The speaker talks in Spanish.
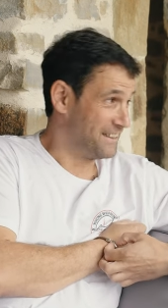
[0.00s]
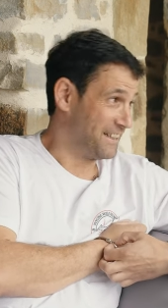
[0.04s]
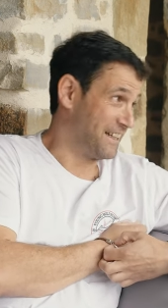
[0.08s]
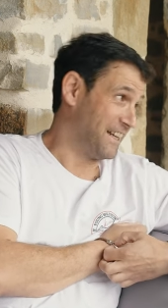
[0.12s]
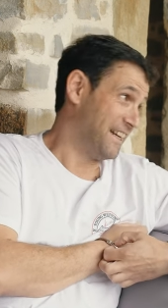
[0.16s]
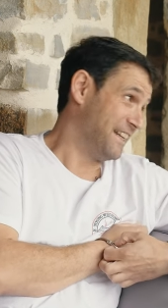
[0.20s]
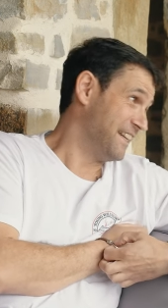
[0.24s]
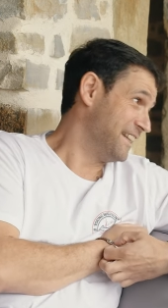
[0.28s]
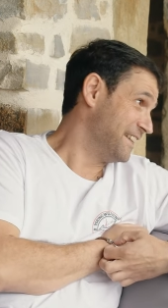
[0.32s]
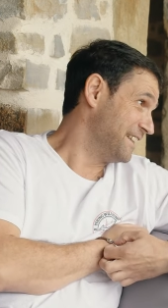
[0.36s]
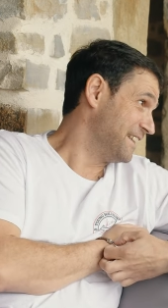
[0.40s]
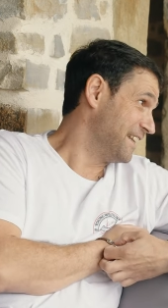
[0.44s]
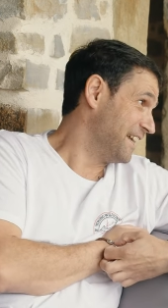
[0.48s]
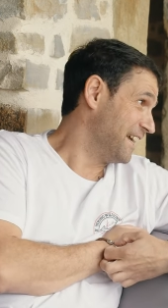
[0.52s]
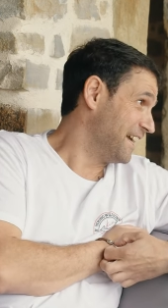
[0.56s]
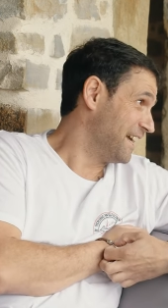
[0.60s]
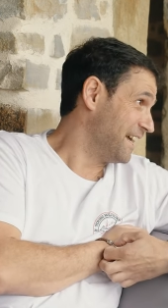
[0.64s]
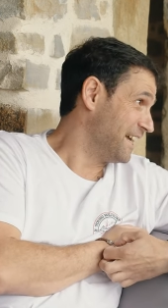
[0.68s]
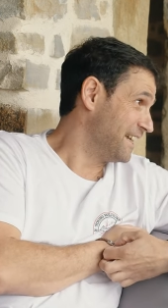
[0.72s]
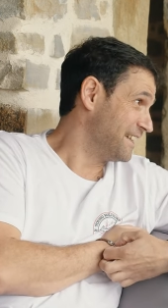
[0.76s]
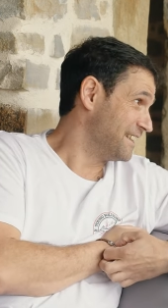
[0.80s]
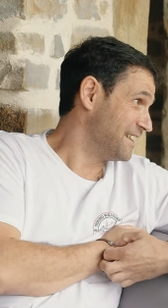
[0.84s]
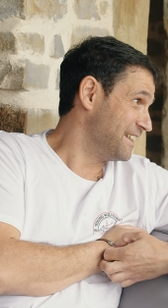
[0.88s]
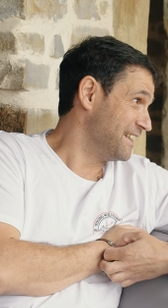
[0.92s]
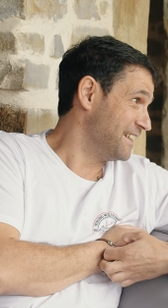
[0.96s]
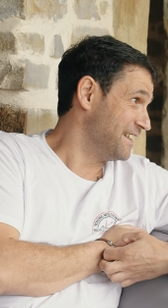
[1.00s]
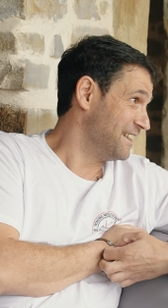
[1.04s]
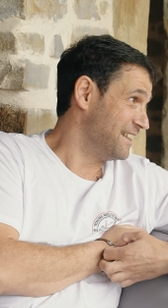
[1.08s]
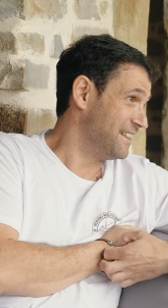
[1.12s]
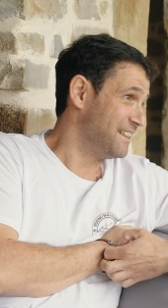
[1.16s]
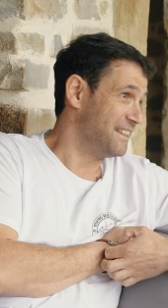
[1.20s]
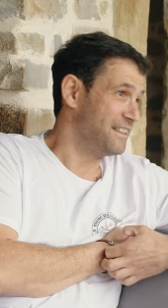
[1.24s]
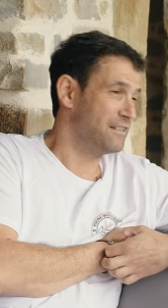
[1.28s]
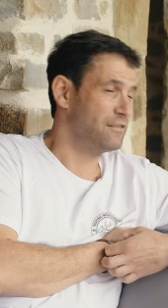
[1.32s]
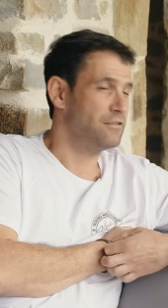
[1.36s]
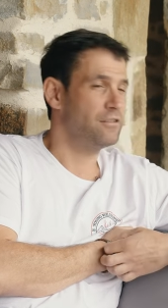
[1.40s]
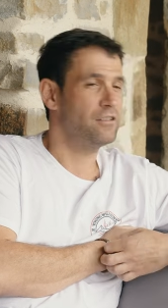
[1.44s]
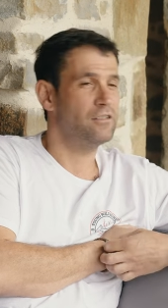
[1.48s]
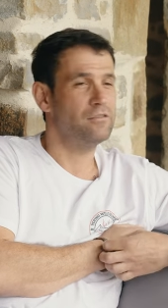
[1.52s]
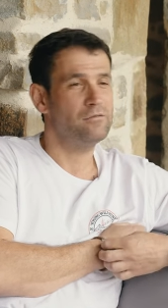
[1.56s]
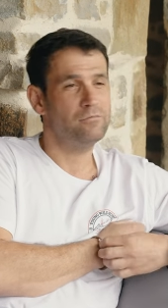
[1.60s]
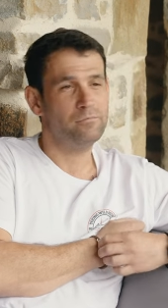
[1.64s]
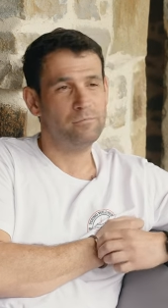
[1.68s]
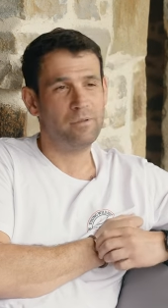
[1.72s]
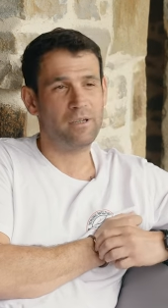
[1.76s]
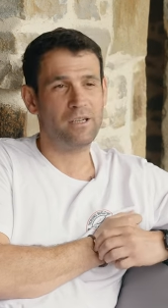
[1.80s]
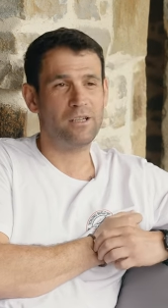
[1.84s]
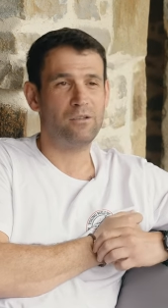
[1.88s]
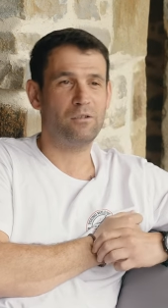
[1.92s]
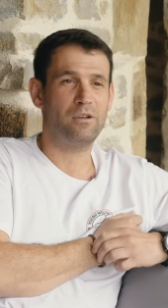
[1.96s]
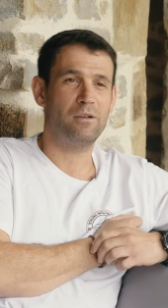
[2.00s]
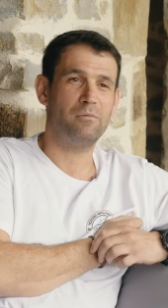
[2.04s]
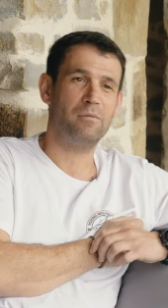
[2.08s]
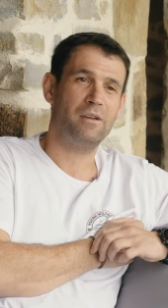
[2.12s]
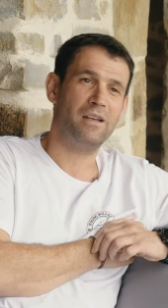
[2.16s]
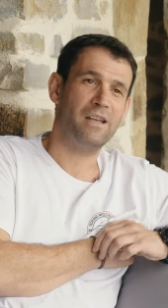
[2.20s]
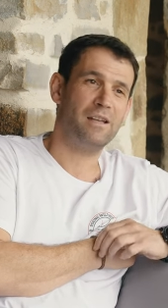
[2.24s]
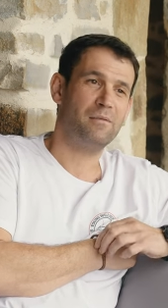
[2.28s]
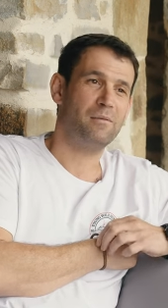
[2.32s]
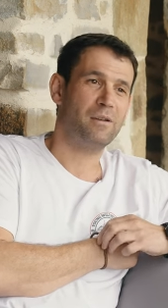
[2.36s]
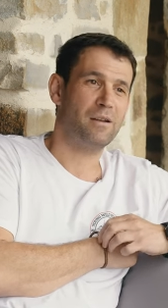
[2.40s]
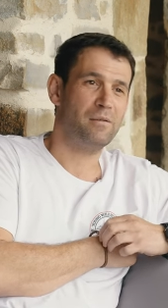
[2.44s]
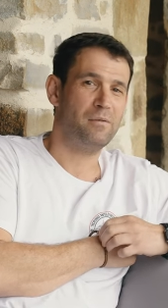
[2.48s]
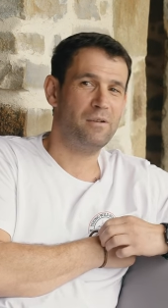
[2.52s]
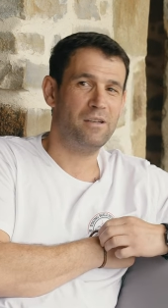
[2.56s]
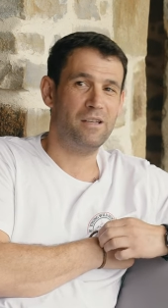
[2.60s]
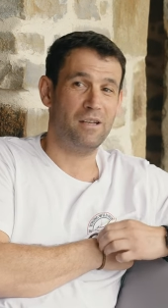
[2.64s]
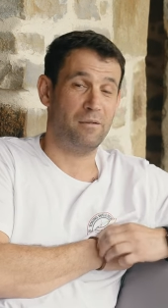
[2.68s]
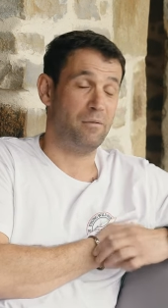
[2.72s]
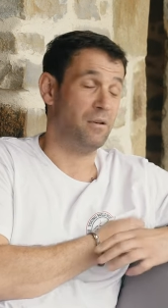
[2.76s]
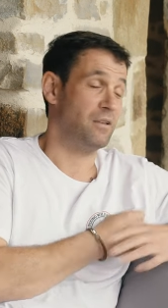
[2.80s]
te calientas y un perrito que me iría de maravilla.